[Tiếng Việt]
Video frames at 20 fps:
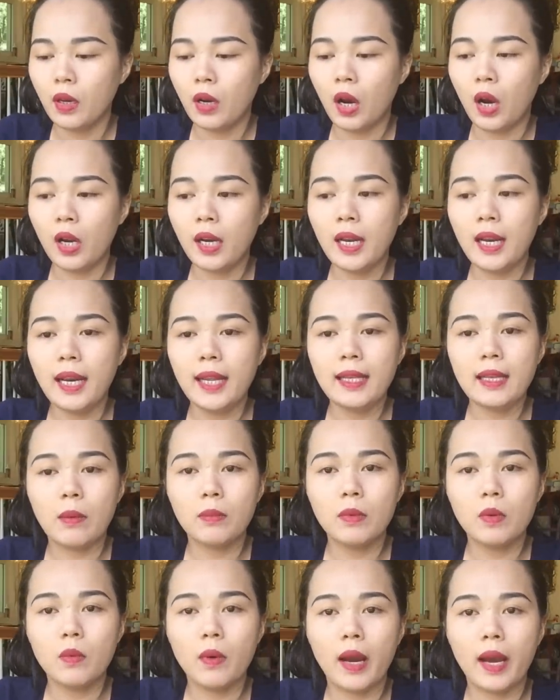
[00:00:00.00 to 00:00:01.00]
họ đi lấy
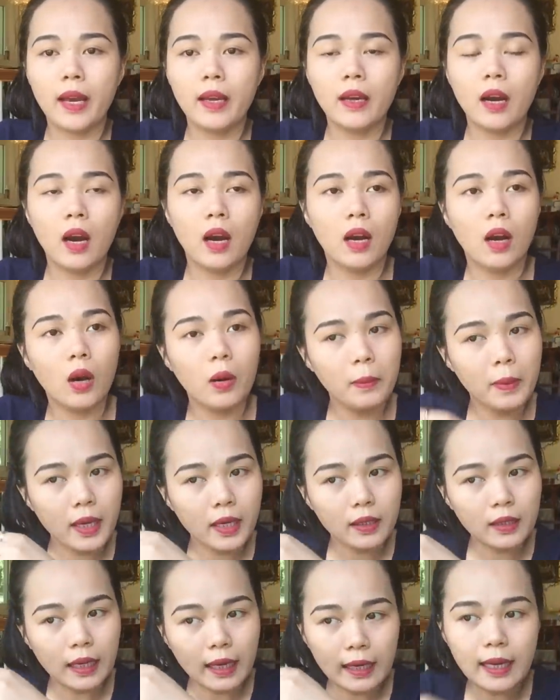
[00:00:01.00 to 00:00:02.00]
chồng nước ngoài ờ họ
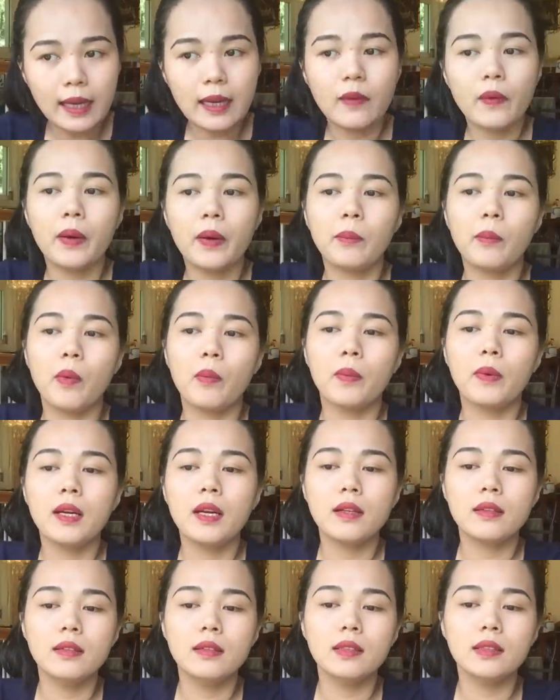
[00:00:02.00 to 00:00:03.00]
biết là đi qua một cái
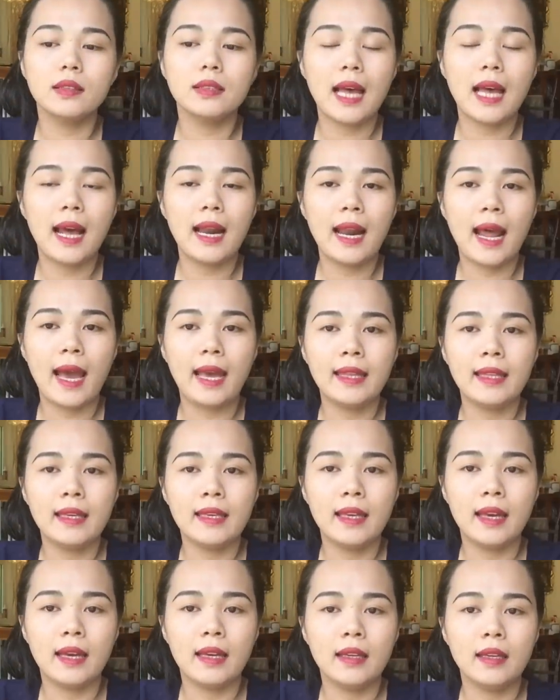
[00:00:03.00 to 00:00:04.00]
đất nước xa lạ
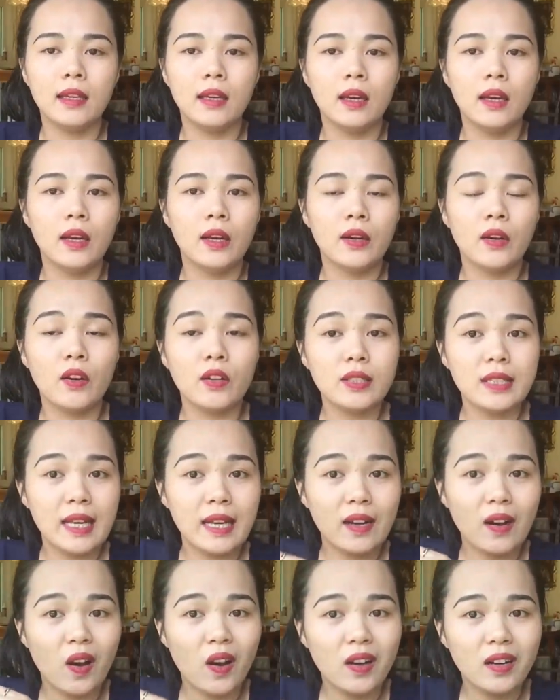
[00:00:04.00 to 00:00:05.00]
như vậy nó
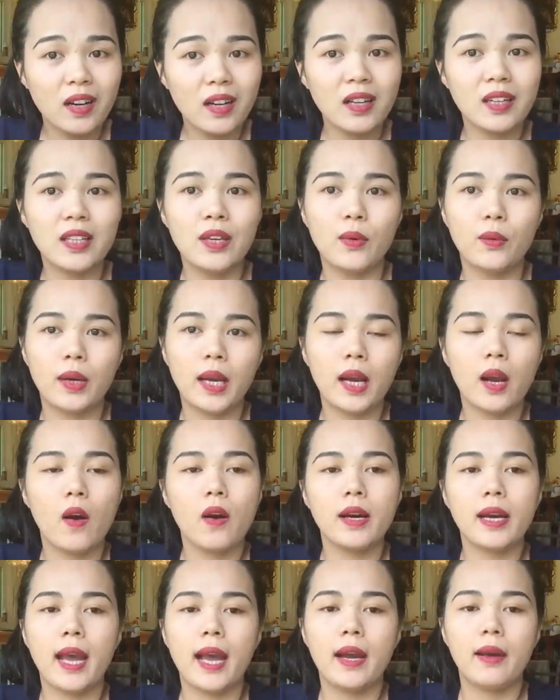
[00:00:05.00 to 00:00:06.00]
sẽ có rất là nhiều cái
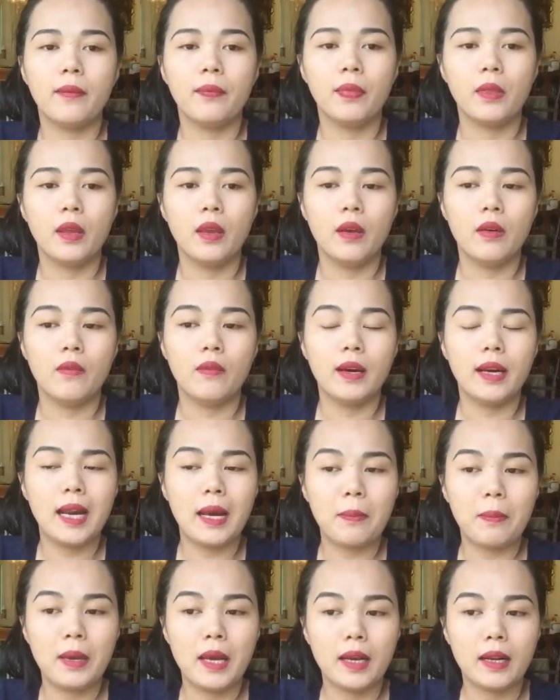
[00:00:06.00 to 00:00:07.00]
khó khăn và
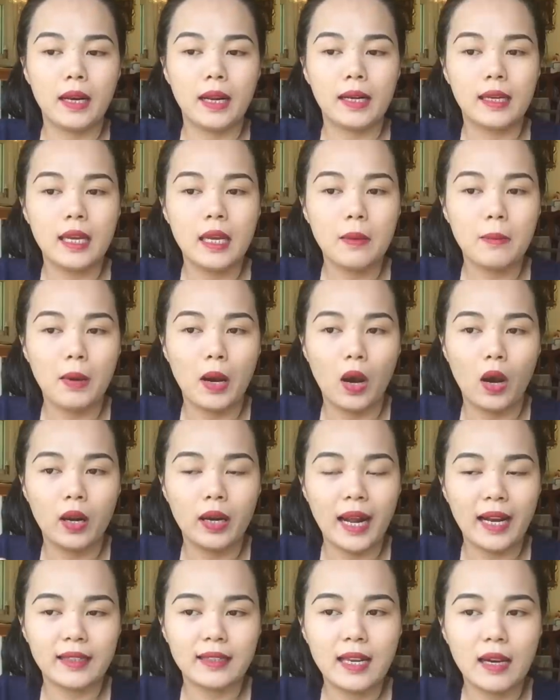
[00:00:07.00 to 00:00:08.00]
đặc biệt là khi mà họ
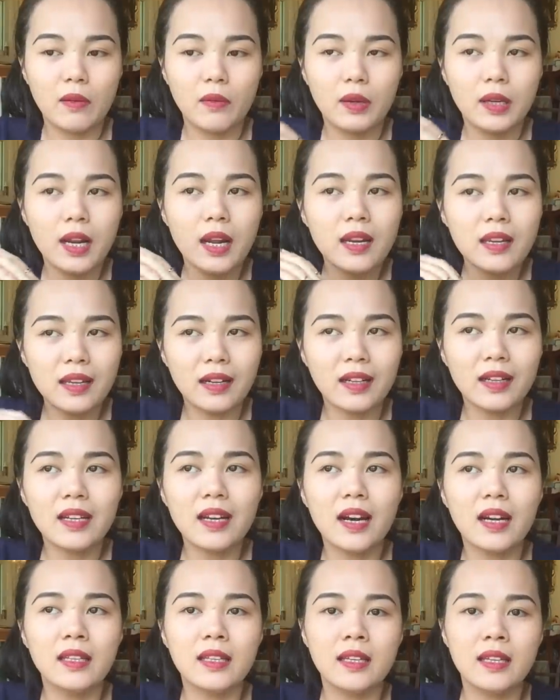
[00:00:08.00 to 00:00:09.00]
đặt chân qua đến những cái
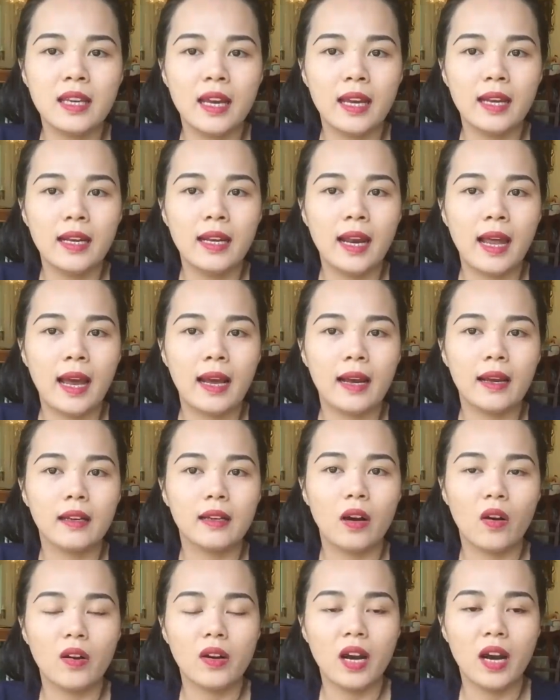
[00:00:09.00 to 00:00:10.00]
nơi như vậy là
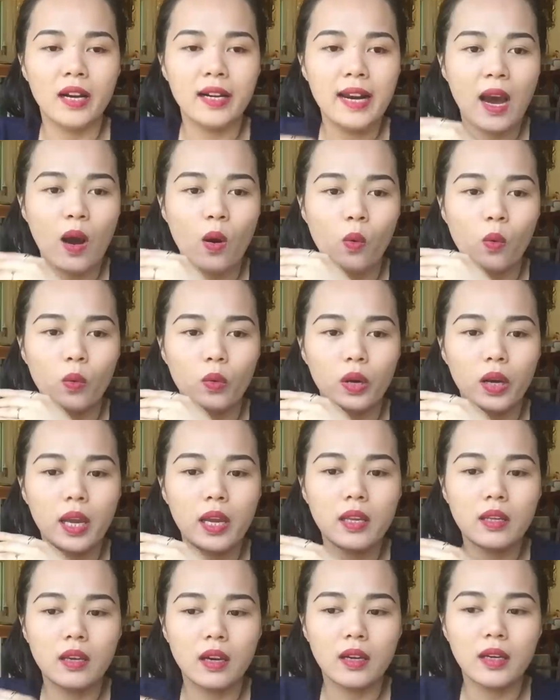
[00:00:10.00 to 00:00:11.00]
họ khởi đầu
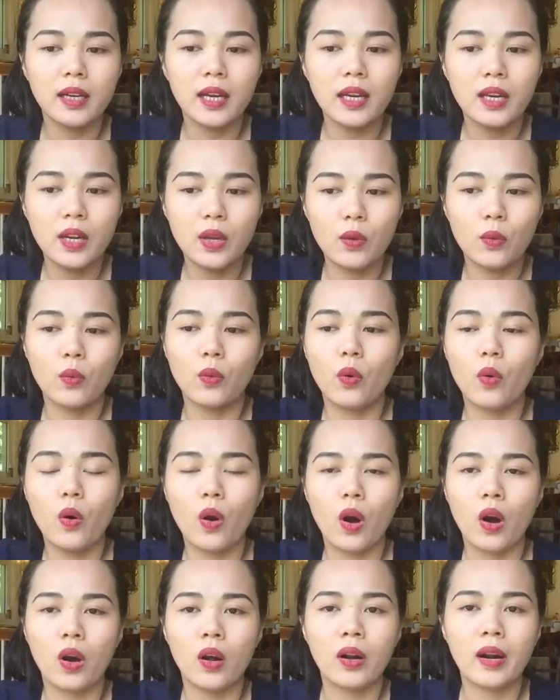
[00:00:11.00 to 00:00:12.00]
cái những cái điều của
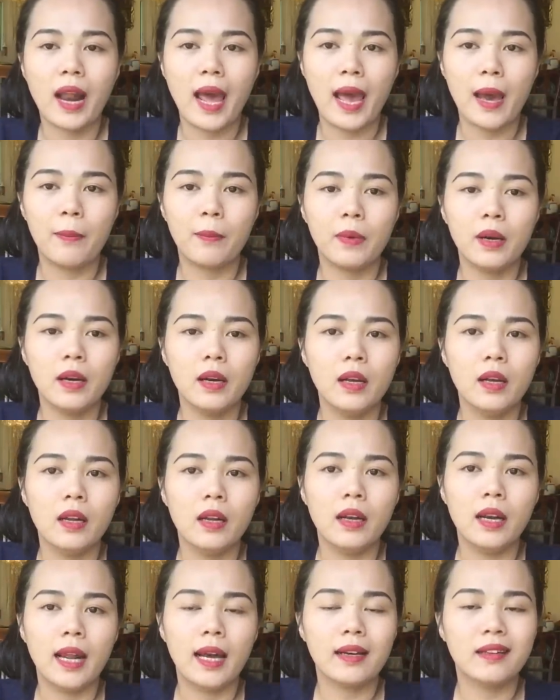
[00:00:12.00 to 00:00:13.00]
họ làm
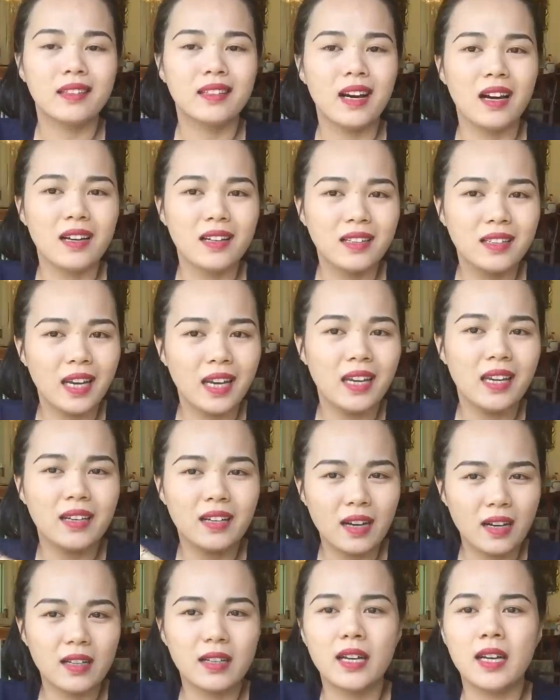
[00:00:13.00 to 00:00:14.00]
là cực kỳ
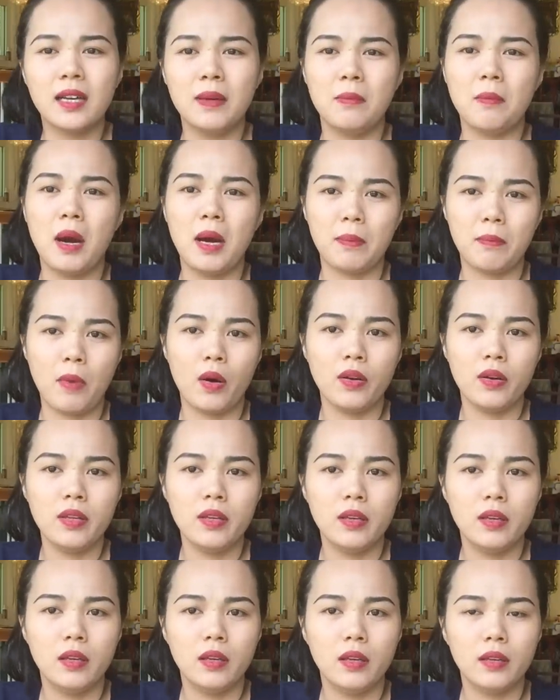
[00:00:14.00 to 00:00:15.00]
cực kỳ mệt mỏi
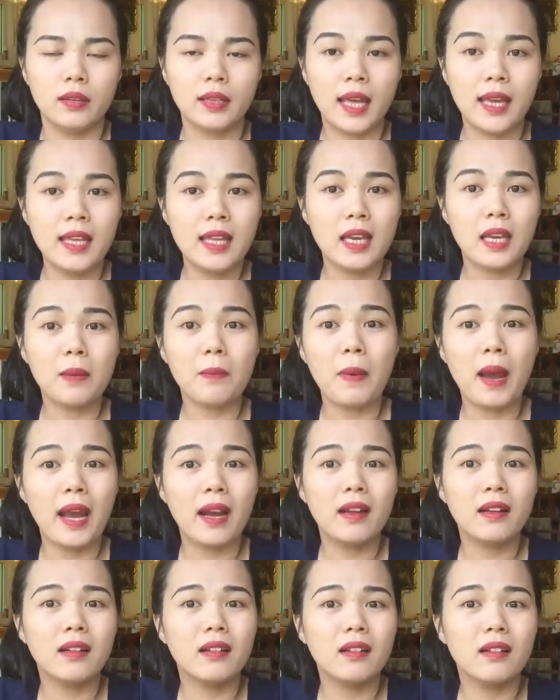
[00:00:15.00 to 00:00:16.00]
tại vì các
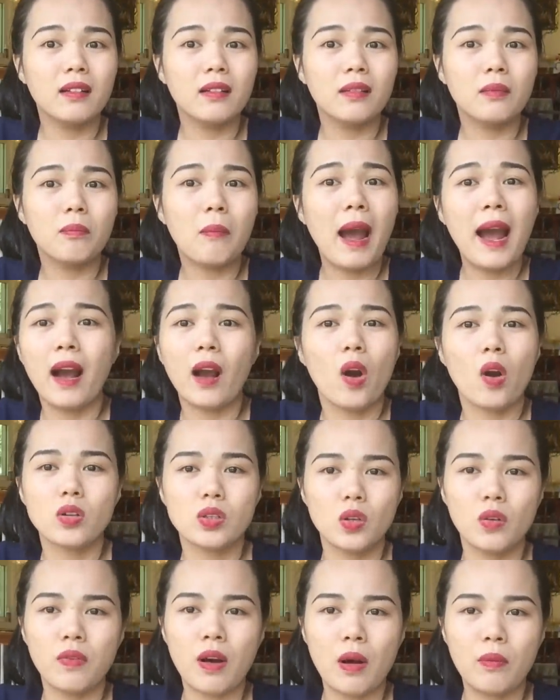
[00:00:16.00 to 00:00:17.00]
bạn bằng
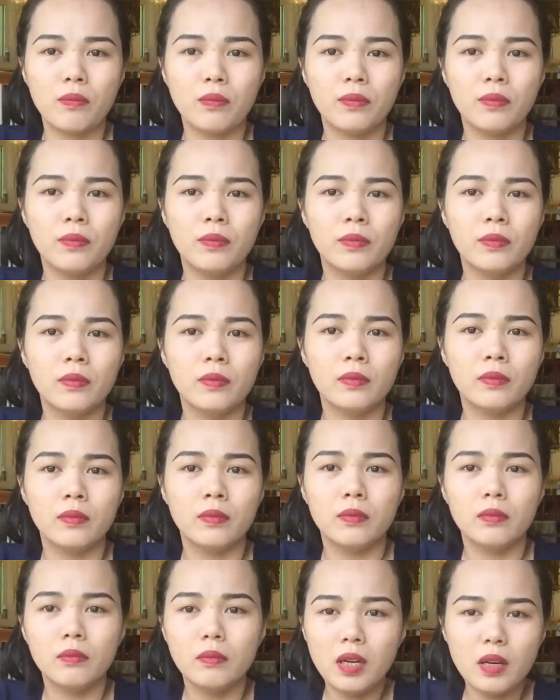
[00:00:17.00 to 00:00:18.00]
con số 0
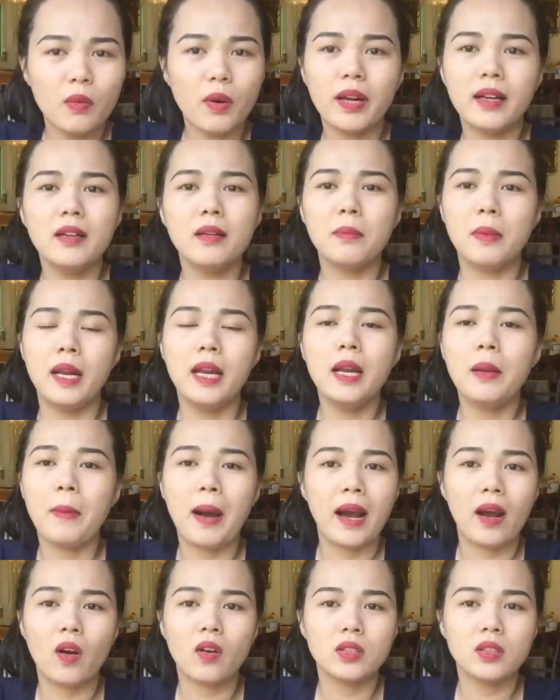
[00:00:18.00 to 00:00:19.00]
bước qua nước Mỹ là
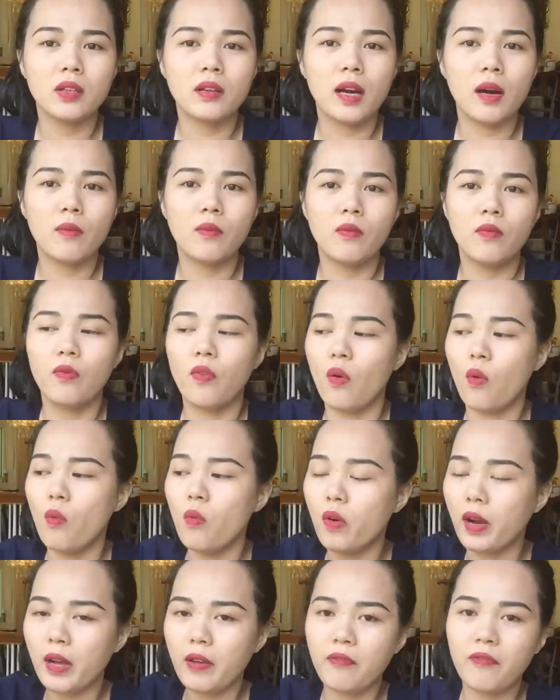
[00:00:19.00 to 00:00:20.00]
bằng con số 0 phủ
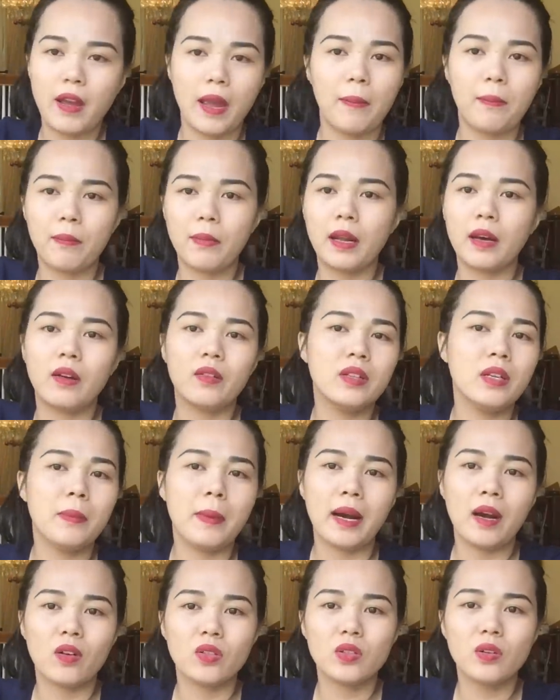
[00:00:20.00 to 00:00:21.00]
một cái phẹp là coi như
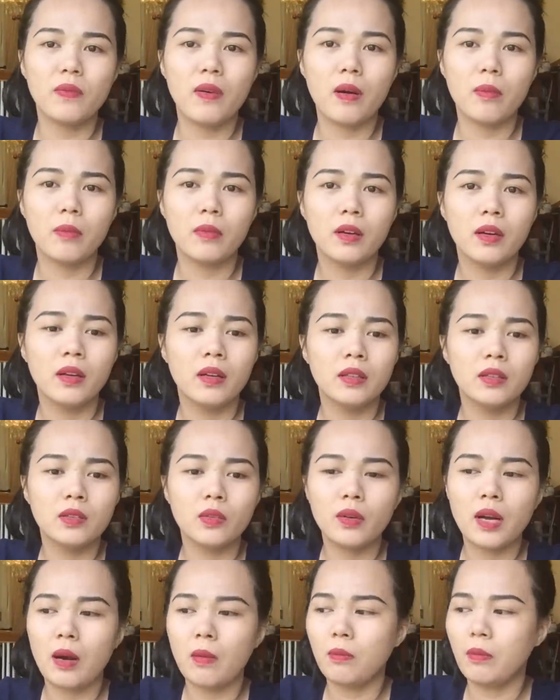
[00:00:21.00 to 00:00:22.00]
bằng con số 0
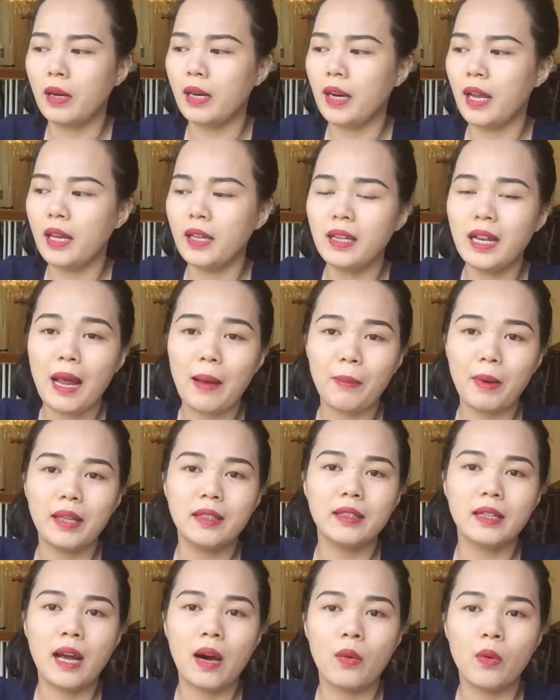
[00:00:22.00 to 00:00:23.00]
số 0 mà để làm
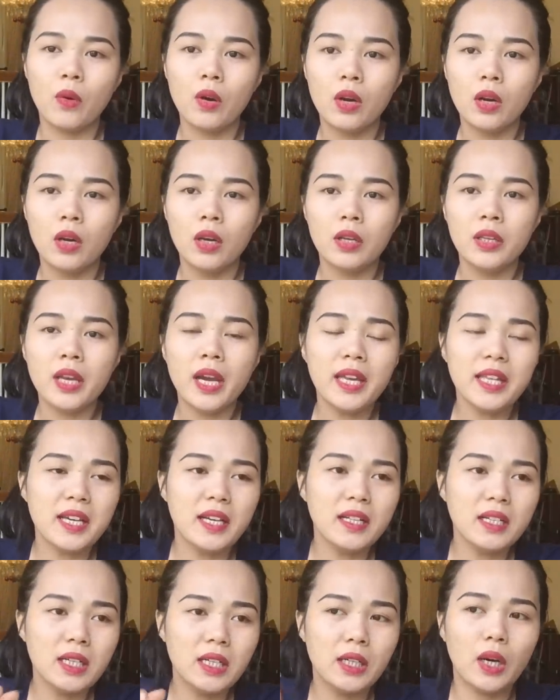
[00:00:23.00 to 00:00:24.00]
lại từ đầu với
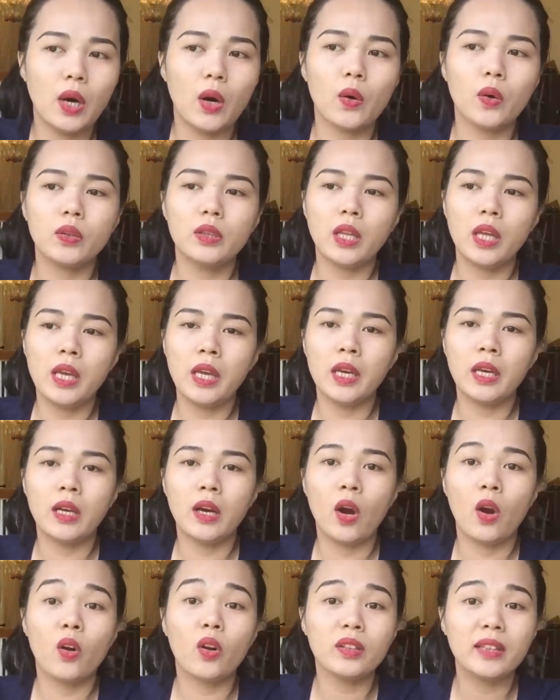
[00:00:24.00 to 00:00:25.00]
những người họ có
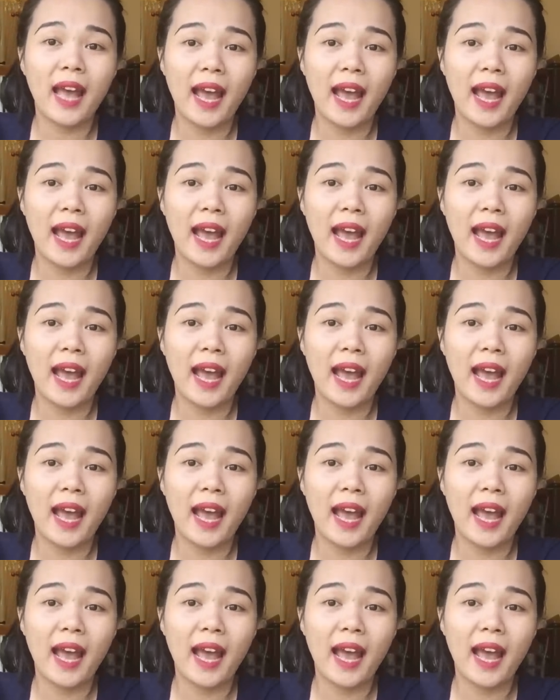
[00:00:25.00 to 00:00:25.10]
tiền họ có